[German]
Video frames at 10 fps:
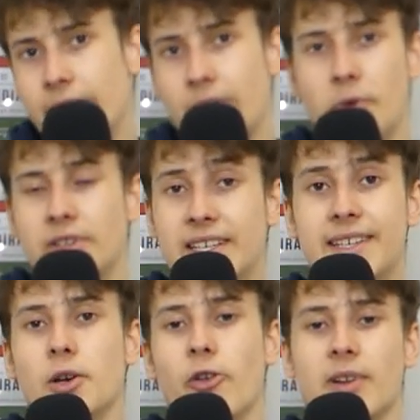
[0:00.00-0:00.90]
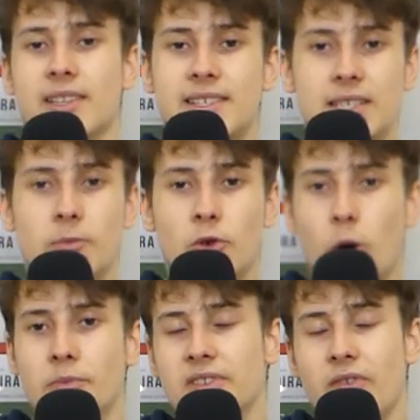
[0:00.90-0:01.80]
Wenn man nicht auf Platz 7
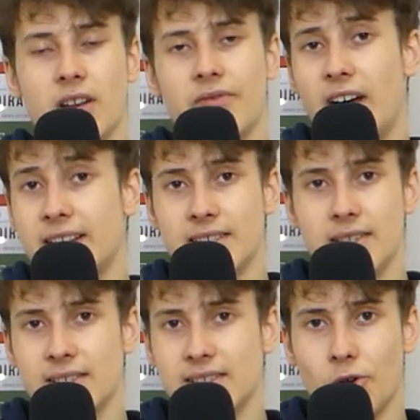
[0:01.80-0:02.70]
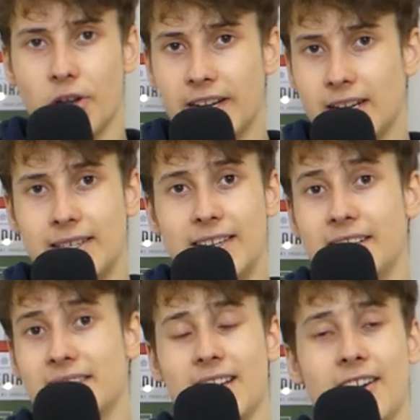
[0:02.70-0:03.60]
kommt, war eine Wahnsinnssaison, da geht ein
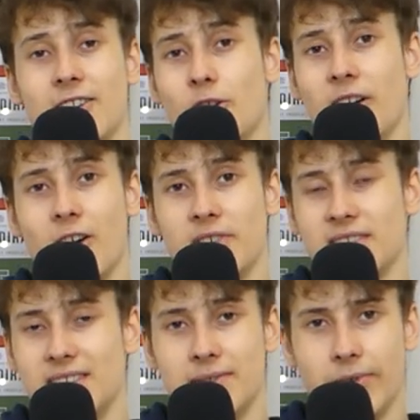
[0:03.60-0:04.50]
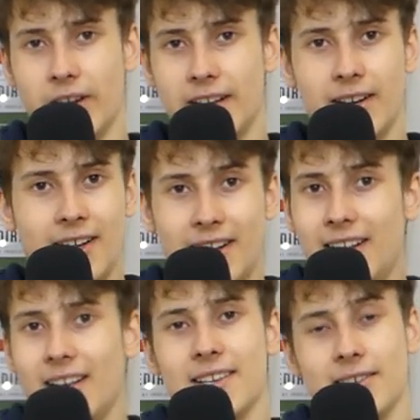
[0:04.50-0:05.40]
dickes Danke nochmal raus in diesen Verein.
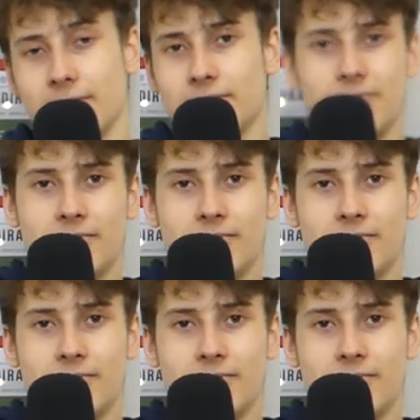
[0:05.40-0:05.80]
Also